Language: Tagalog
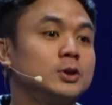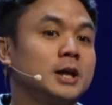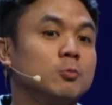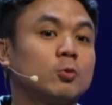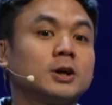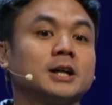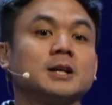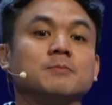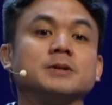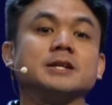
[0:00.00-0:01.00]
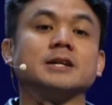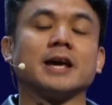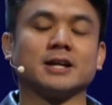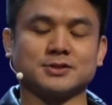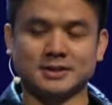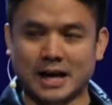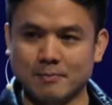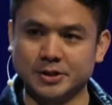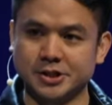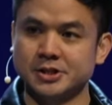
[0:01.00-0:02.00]
po niyan, we're gonna be
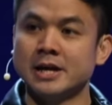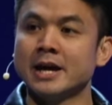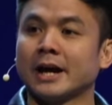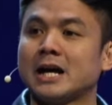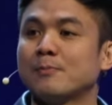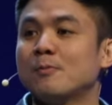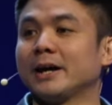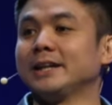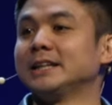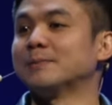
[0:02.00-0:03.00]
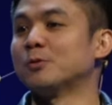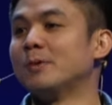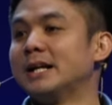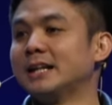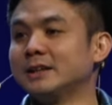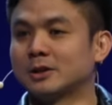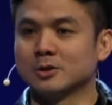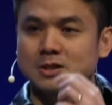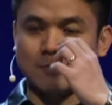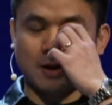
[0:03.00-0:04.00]
established. Kaya po makikita po ba natin
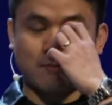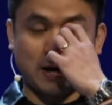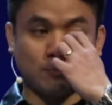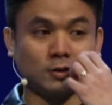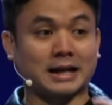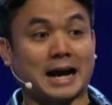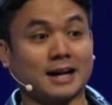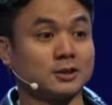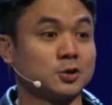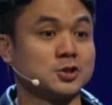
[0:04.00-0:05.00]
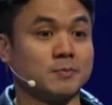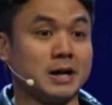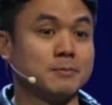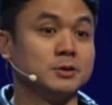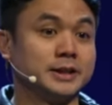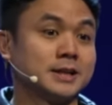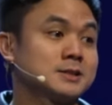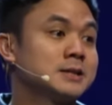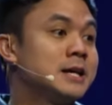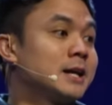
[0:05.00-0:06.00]
to sa mga Bible characters sa Bible?
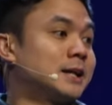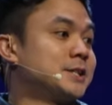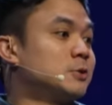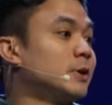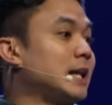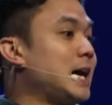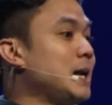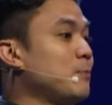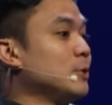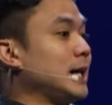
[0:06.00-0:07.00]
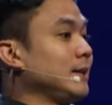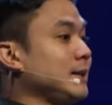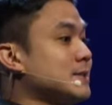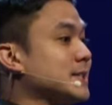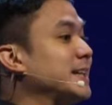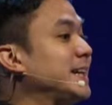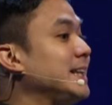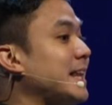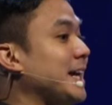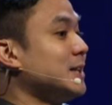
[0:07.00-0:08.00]
Yes. Kasi kung kilala po natin si
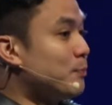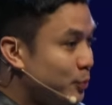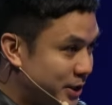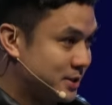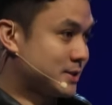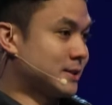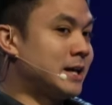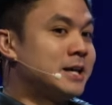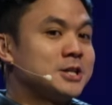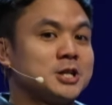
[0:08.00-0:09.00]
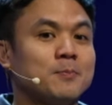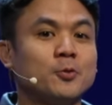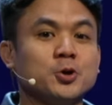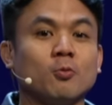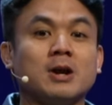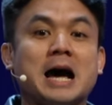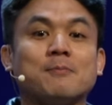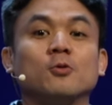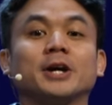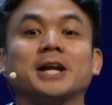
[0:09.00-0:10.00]
Eli the priest, siya po yung wala pong